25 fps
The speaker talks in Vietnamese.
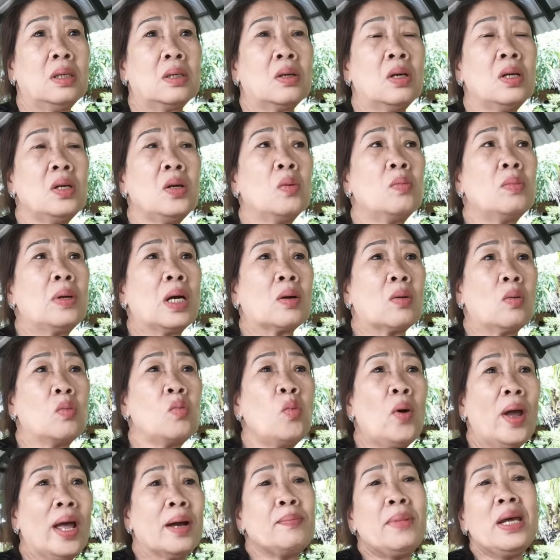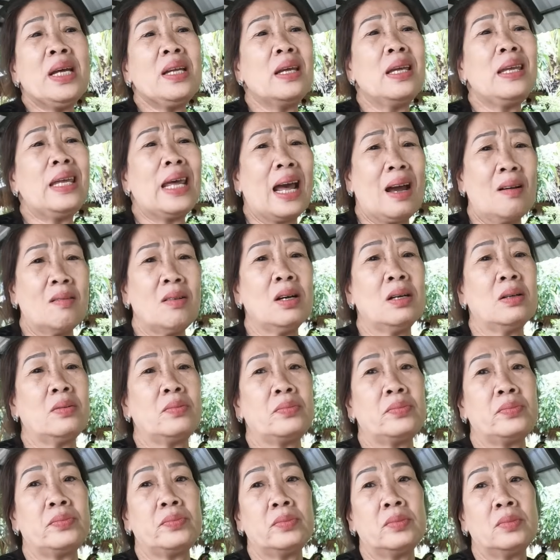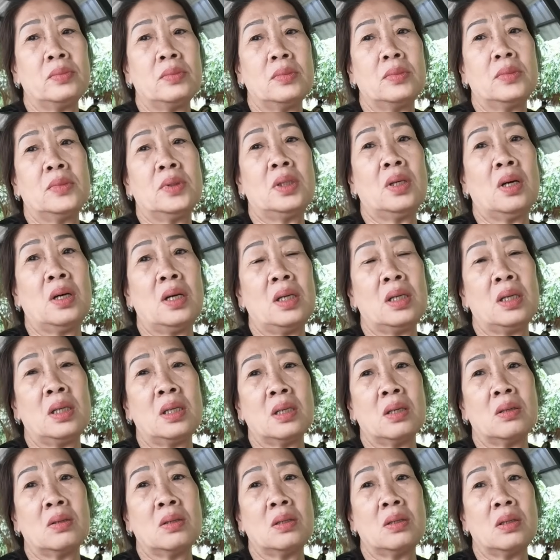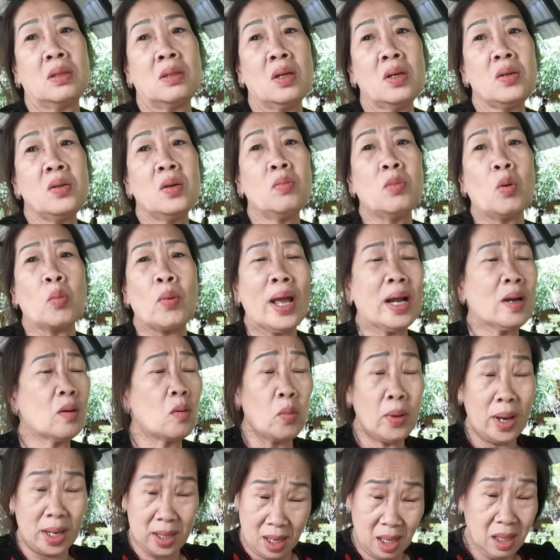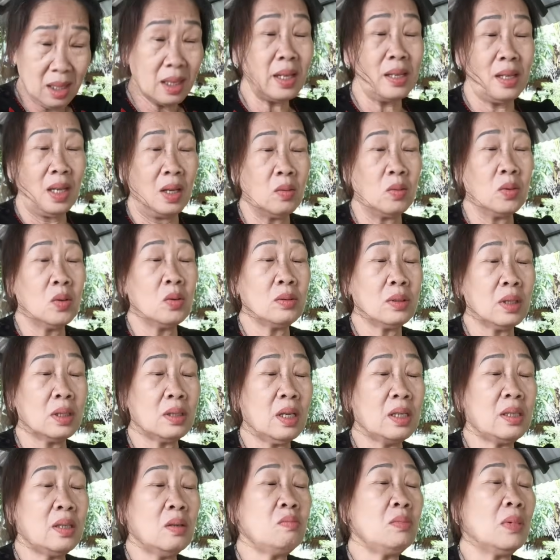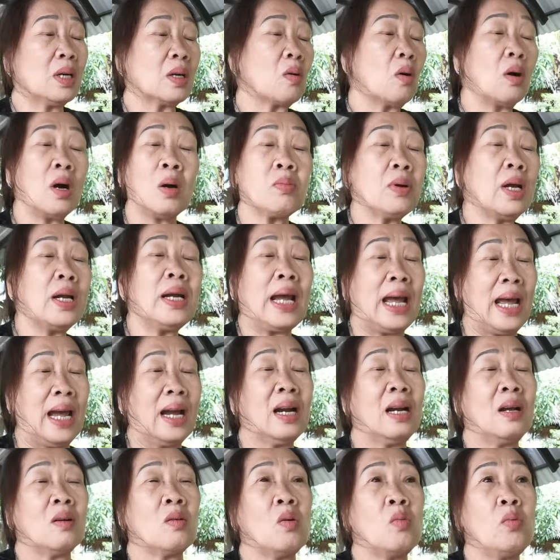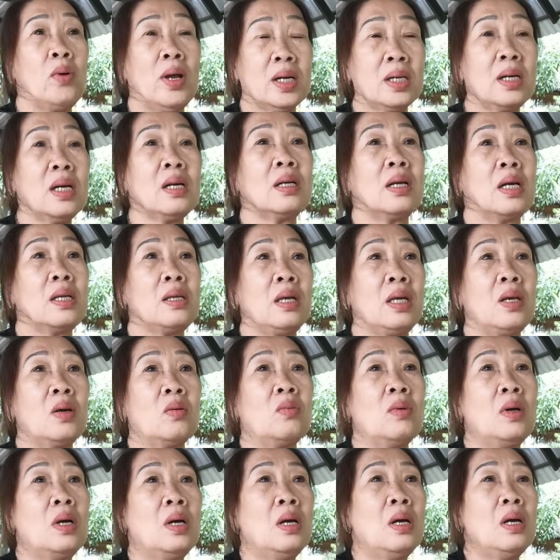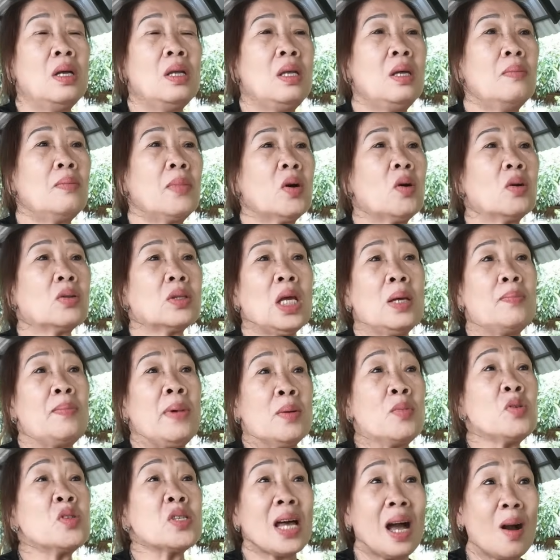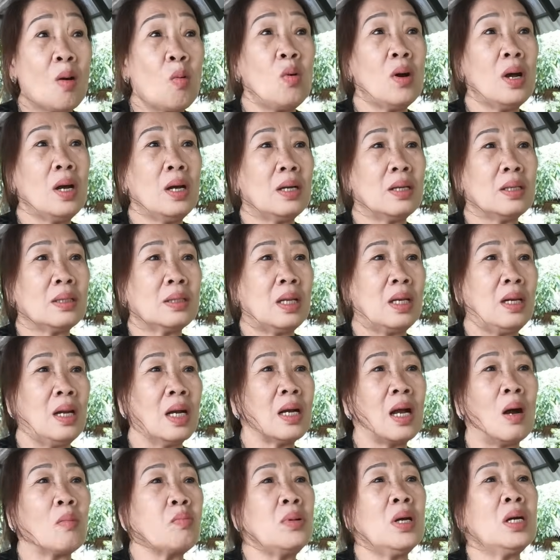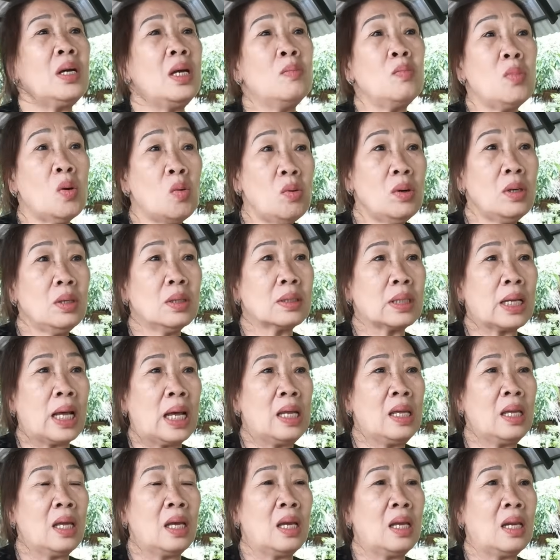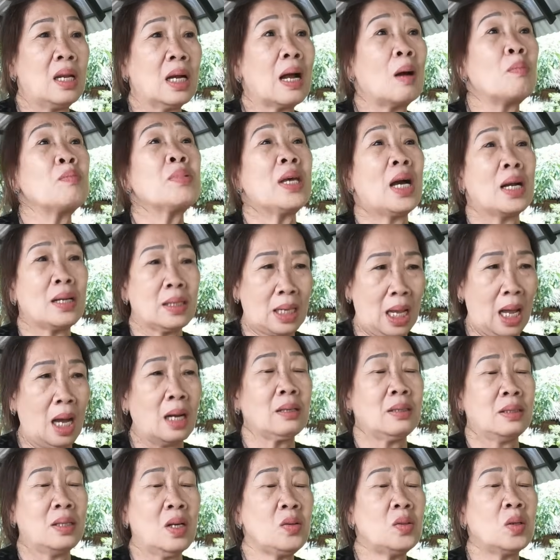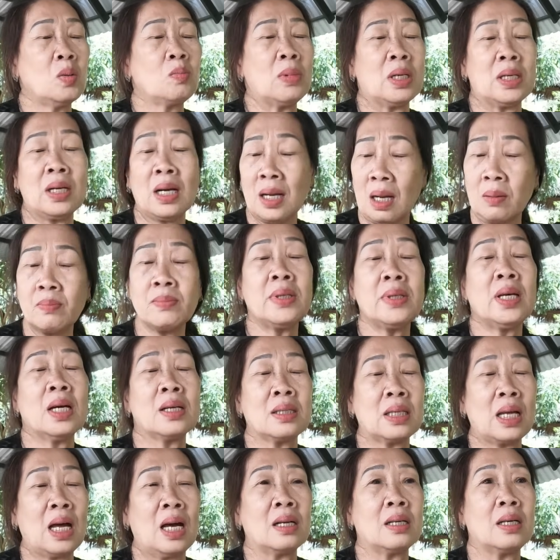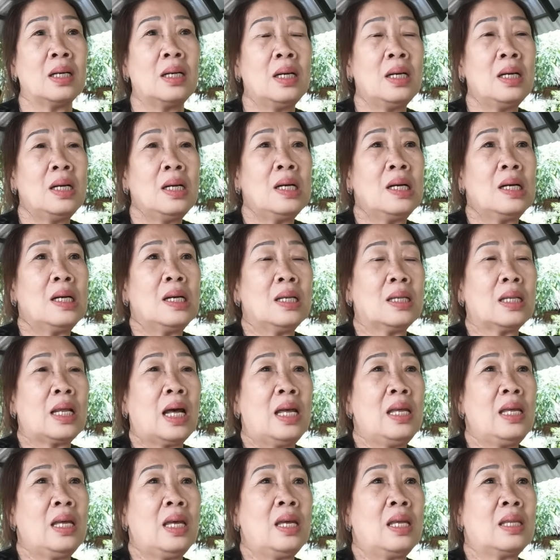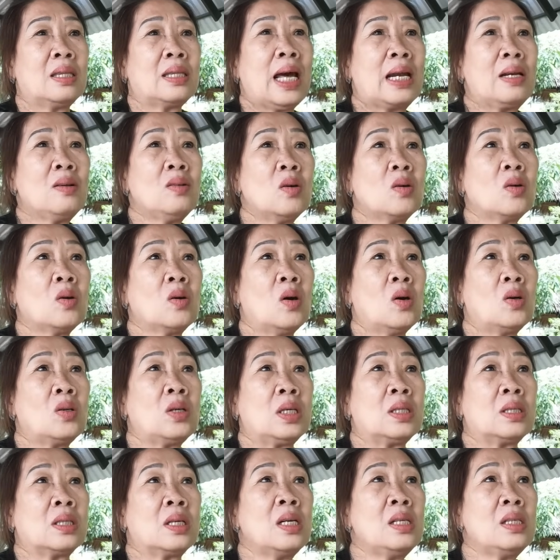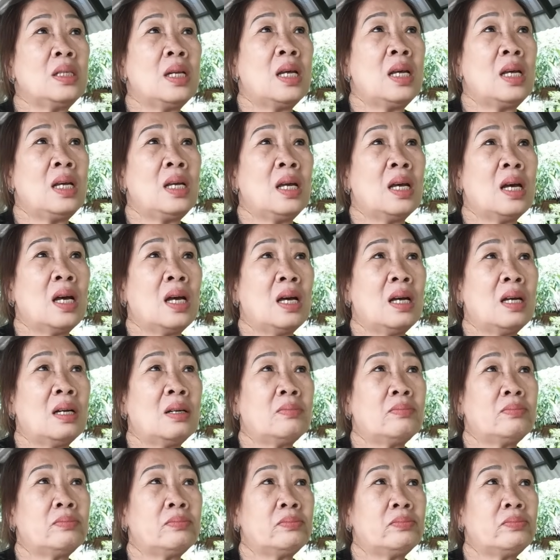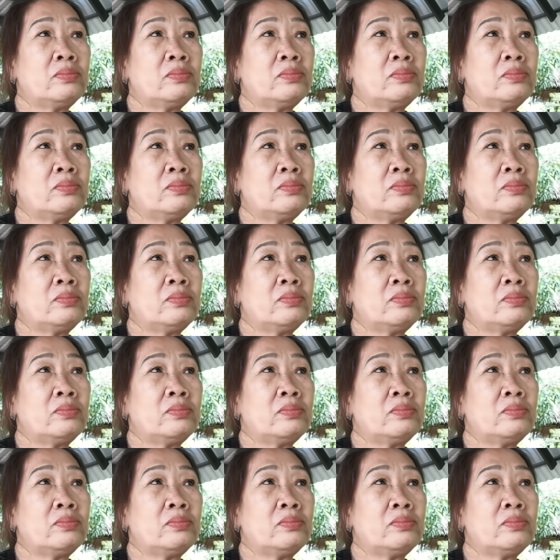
rồi nói chung là cũng quen biết với nhau đó dạ rồi nói chung là quen cô quen rất là nhiều luôn nói đúng là cô không nói gạt là cô quen rất là nhiều dạ. nhưng mà cô tìm hiểu sâu á thì nó không như ý muốn tại dạ. vì không chân thật nói chung là nó không chân thật dạ. tại vì tánh của cô thì thích đi à,